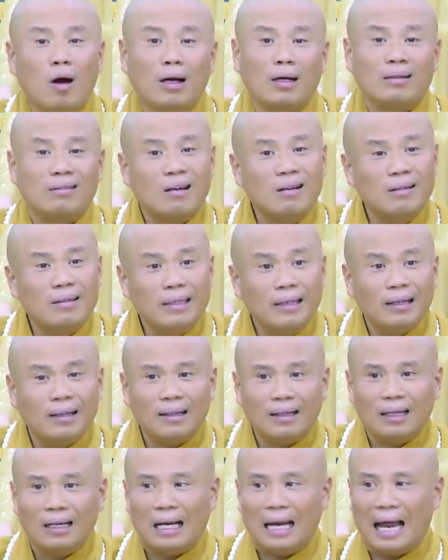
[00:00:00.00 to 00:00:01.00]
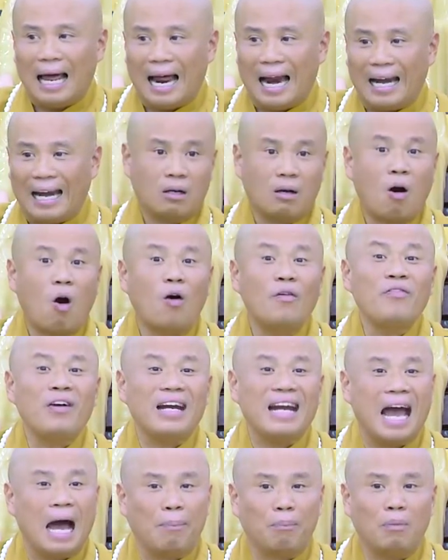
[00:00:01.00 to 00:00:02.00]
quần thứ nhất là khỏi phải
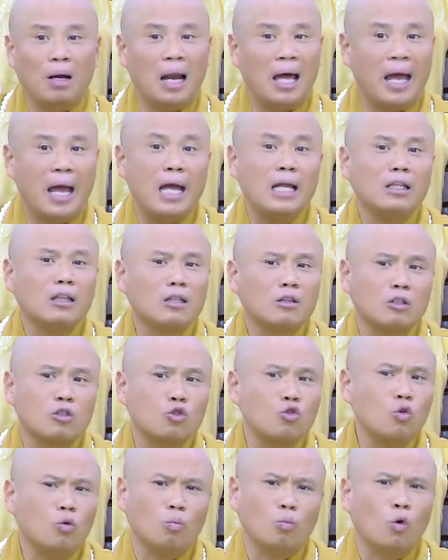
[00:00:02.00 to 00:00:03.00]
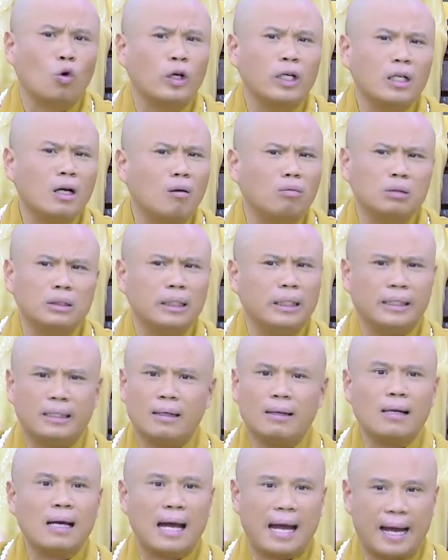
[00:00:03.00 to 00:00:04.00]
đạp, lễ suốt buổi không gì
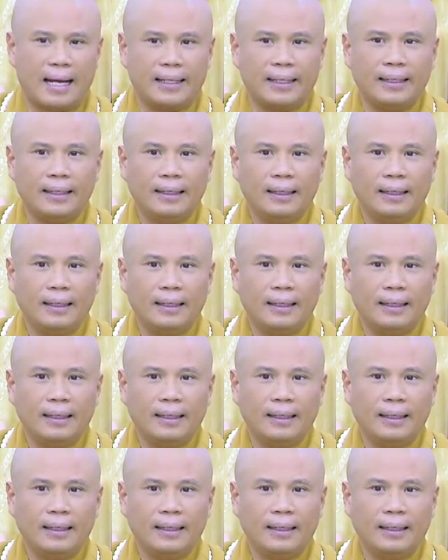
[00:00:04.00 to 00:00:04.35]
trở ngại.